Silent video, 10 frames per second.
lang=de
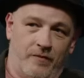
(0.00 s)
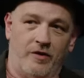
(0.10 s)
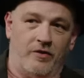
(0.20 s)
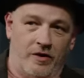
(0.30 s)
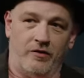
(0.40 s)

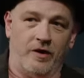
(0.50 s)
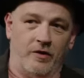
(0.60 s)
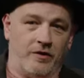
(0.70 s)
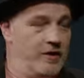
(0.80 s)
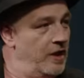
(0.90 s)
Ich sehe es den
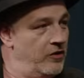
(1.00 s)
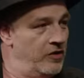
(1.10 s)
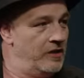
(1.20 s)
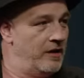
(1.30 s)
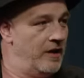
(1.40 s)
Leuten in den
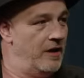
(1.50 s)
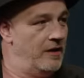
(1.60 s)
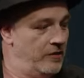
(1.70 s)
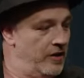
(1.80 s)
Gesichtern an.